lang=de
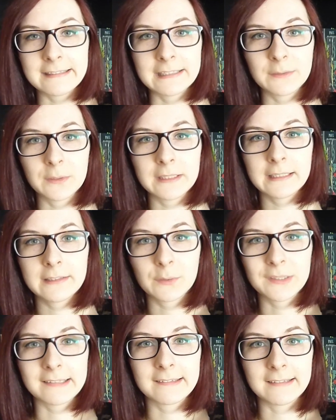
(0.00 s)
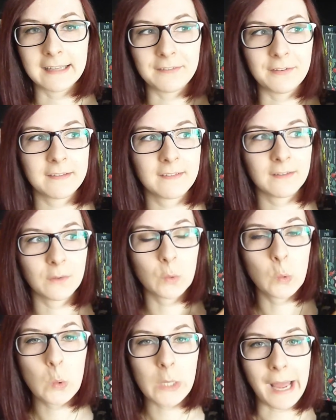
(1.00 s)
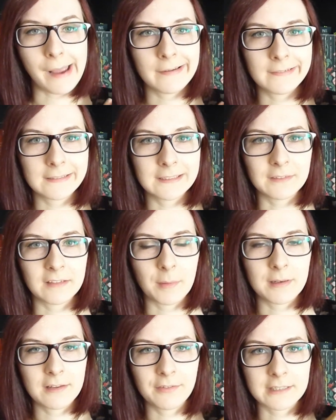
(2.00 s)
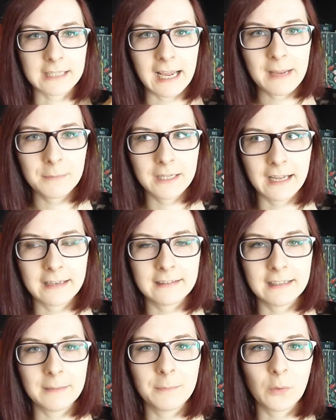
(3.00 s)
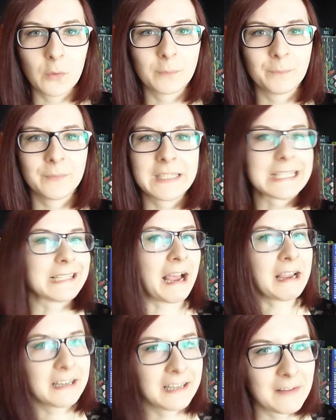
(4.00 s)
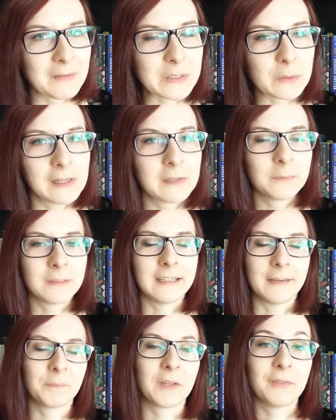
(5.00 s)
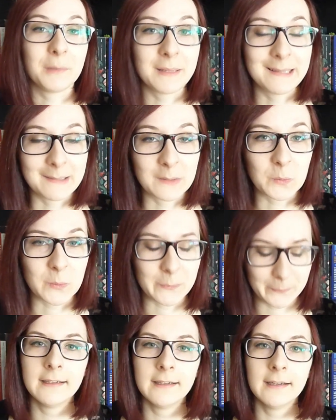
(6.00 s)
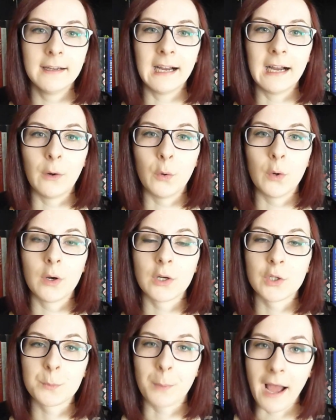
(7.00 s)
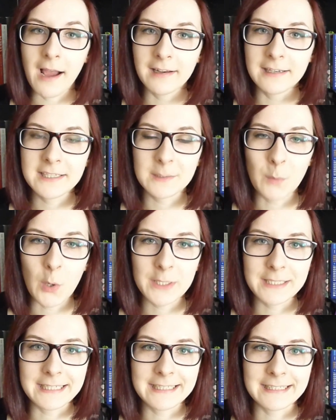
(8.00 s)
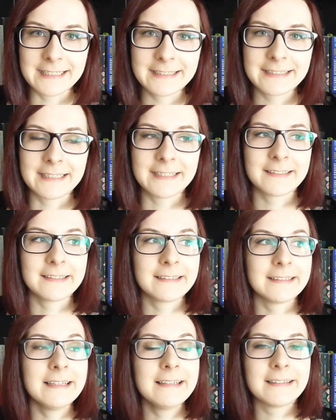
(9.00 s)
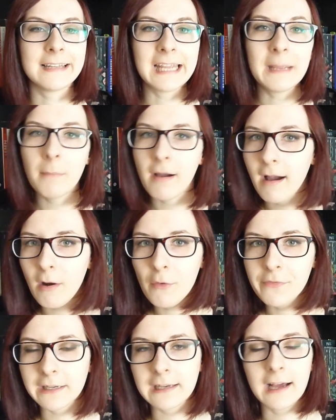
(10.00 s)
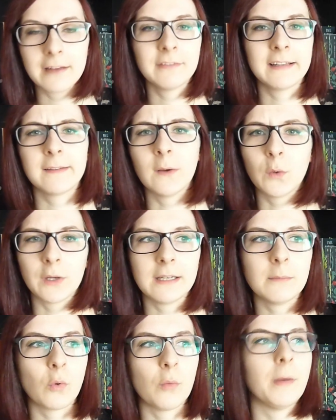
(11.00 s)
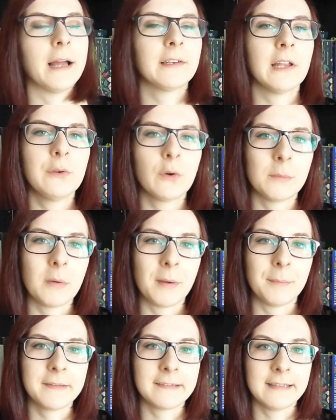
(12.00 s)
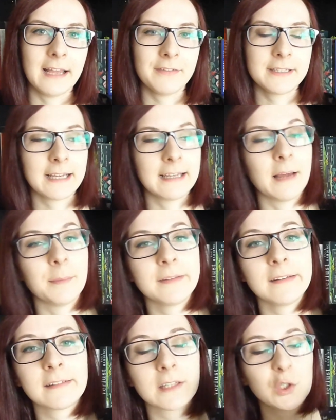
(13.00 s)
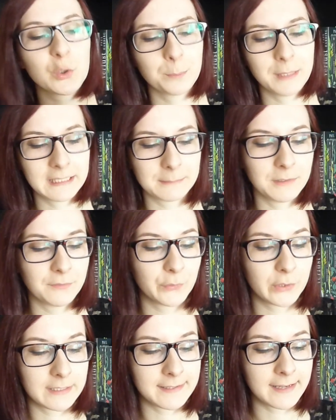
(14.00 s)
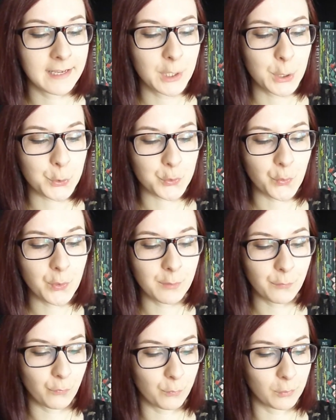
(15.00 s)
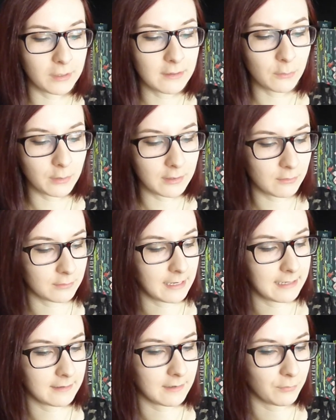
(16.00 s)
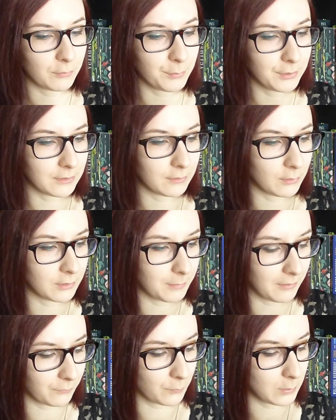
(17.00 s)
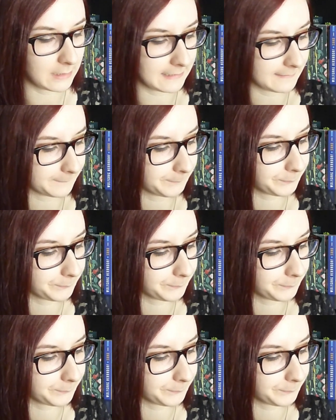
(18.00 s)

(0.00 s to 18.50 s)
es halt so in die Richtung, dass es etwas Unreines ist, was man nicht vertreiben kann, eben auf Gedanken eventuell. Und ja, gefiel mir sehr, sehr gut. Auch sprachlich mochte ich es. Es ist nicht immer aufgeladen, was ja auch in einem Roman dann doch immer mal ein bisschen nervig kann, aber es ist gespickt mit wirklich schönen Formulierungen und eine davon möchte ich euch mal vorlesen.